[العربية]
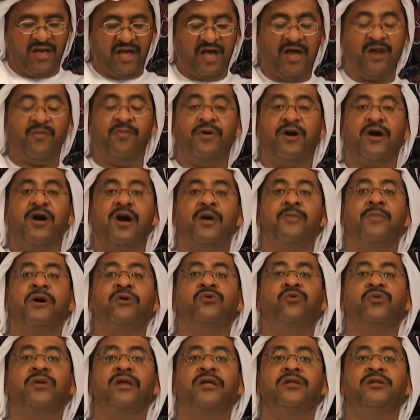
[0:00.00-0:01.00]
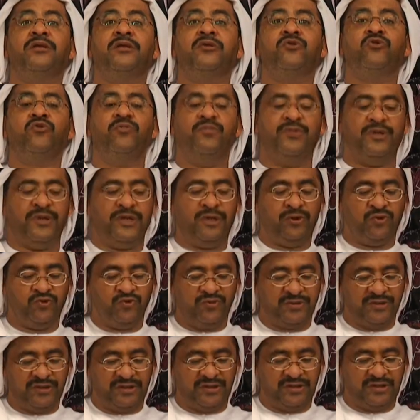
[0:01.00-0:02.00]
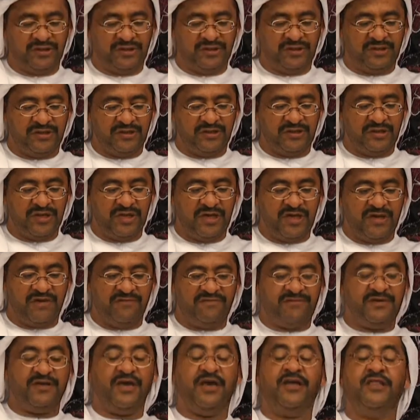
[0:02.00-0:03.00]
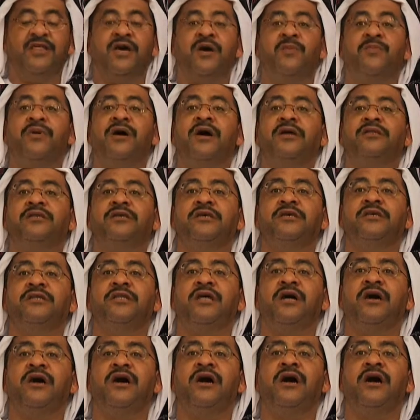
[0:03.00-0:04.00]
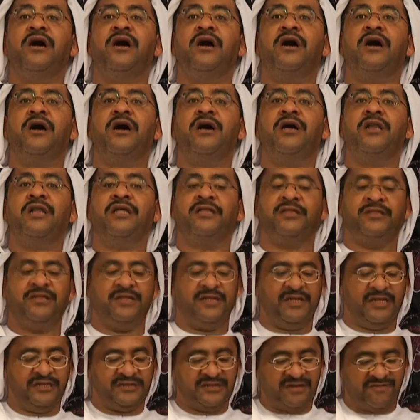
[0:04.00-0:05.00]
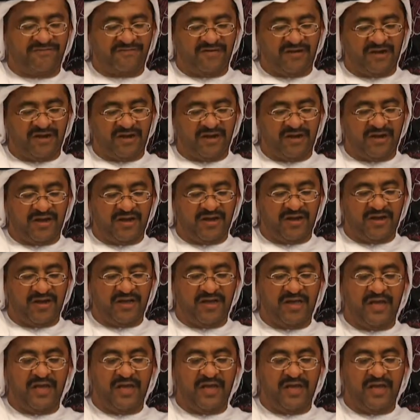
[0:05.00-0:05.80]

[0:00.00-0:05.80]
المقامات التي تبهجني في عذاباتي تعالت نزفا